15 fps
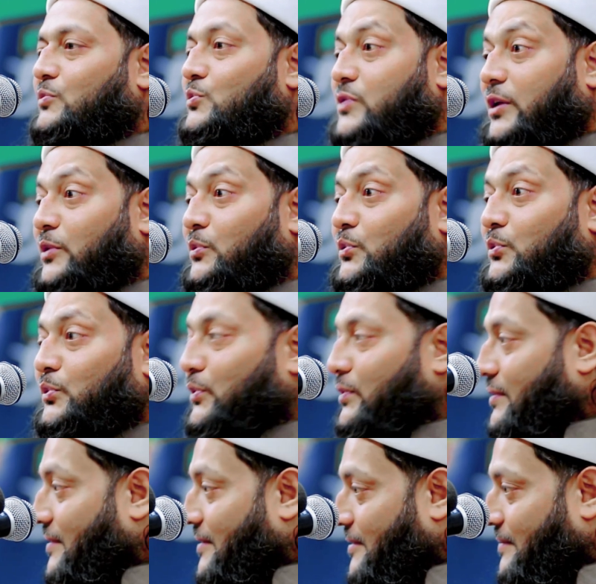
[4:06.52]
উটের দুধ
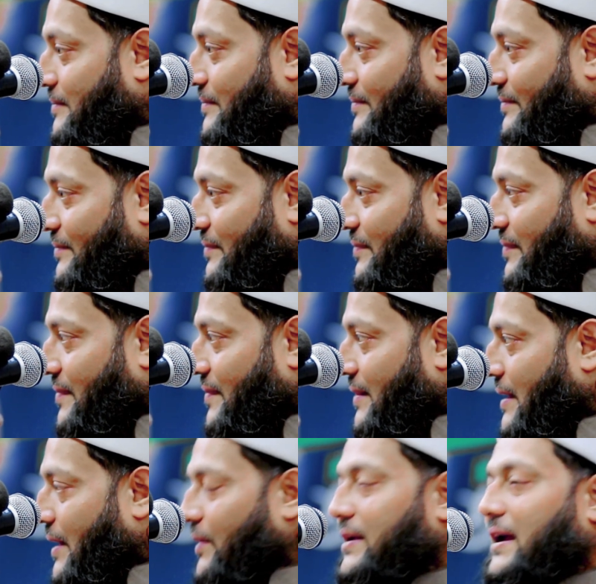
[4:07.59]

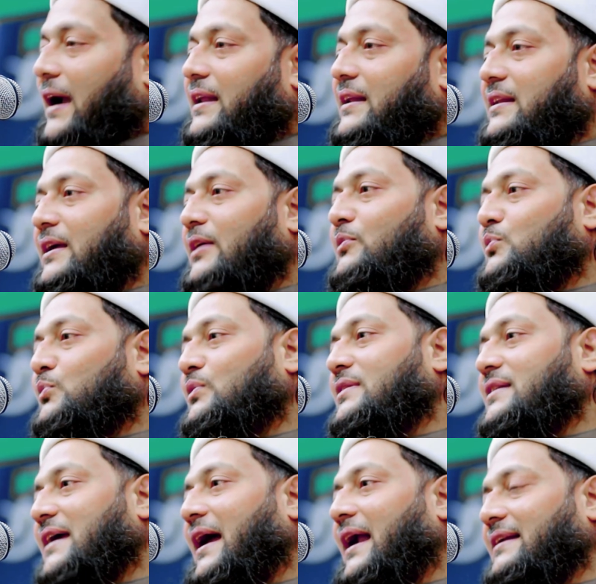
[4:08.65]
আর গাড়ি নিয়ে দুধ
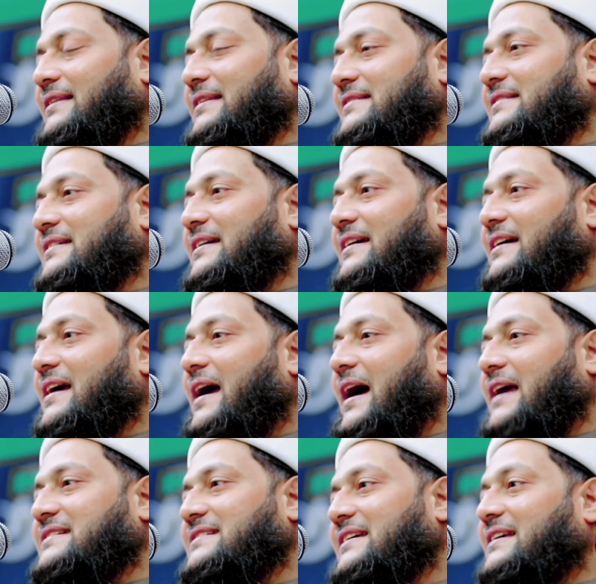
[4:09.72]
নিয়ে হাঁটতেছে
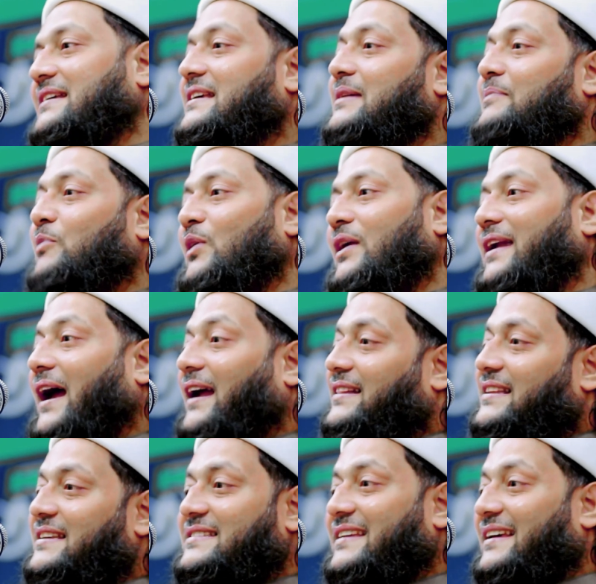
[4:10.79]
আর সে কি বলে
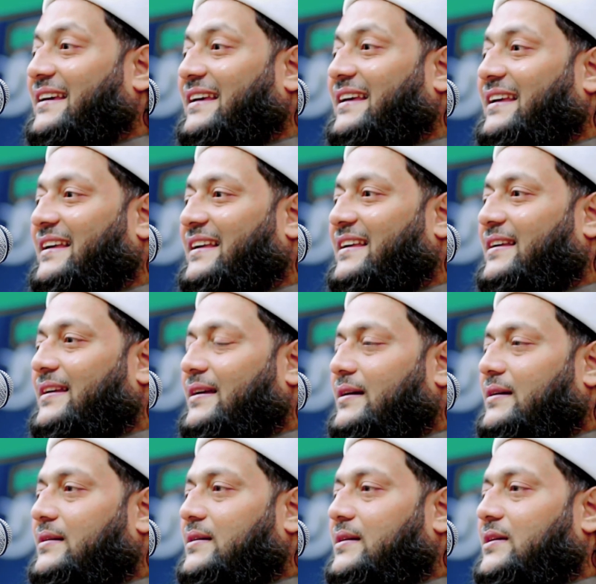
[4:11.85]
ডাকতেছে
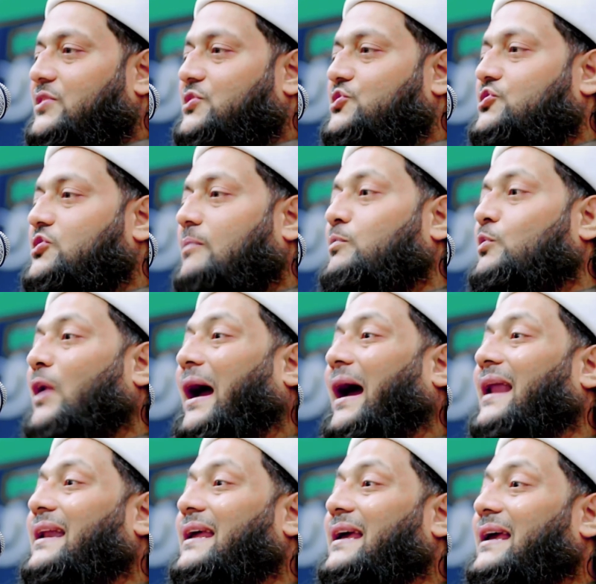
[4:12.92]
ইসবুল
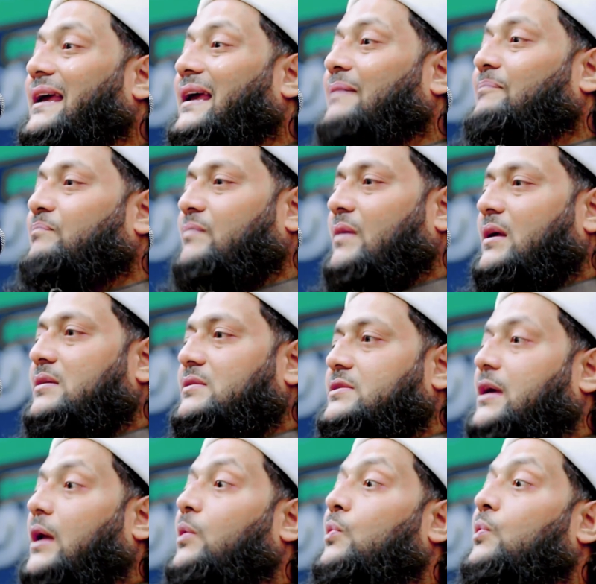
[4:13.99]
হালিব
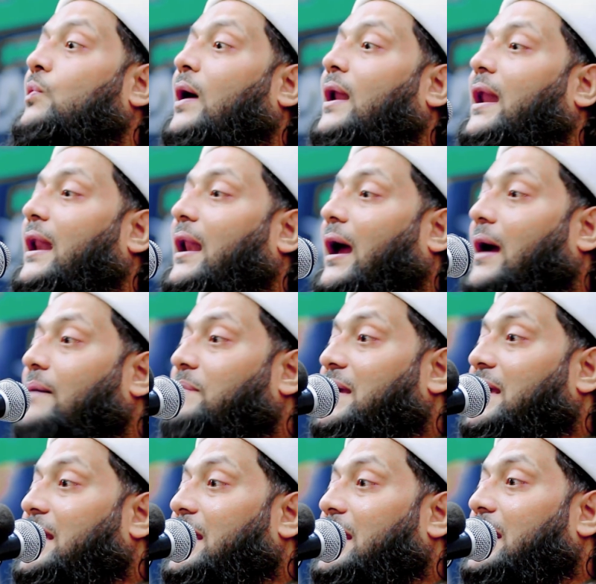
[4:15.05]
সাল্লু আল
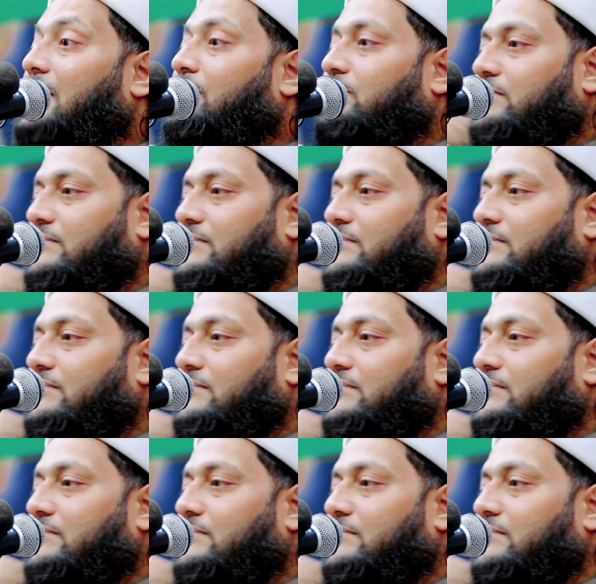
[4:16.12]
হাবিব